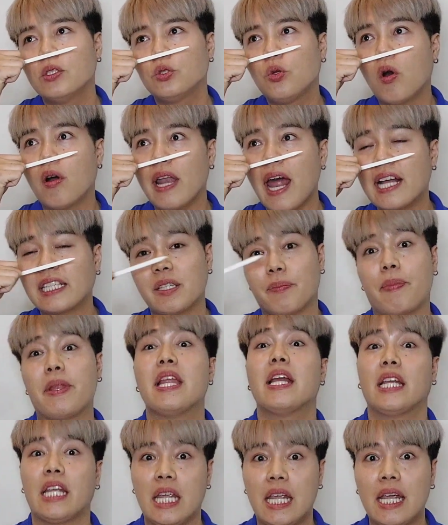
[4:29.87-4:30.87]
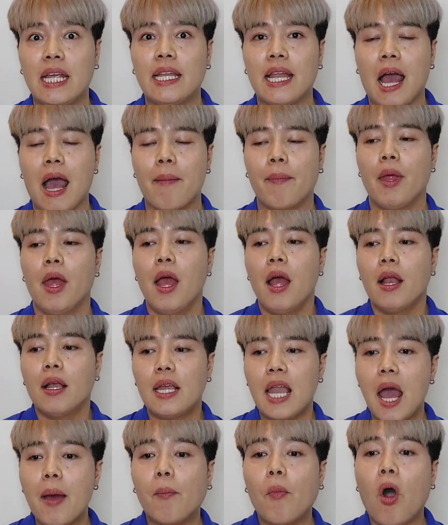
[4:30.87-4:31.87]
ช่วงแรกจะเป็นอย่างนี้นะครับ
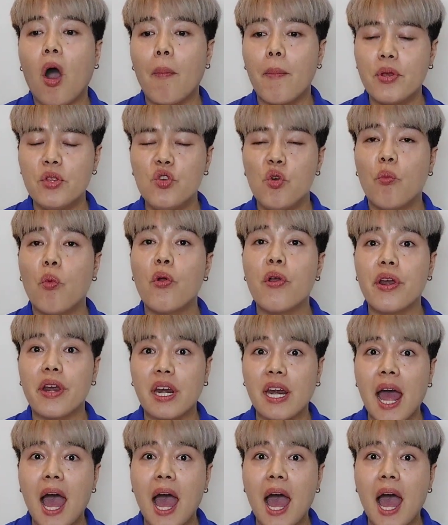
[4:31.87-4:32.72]
และพอมันอยู่บน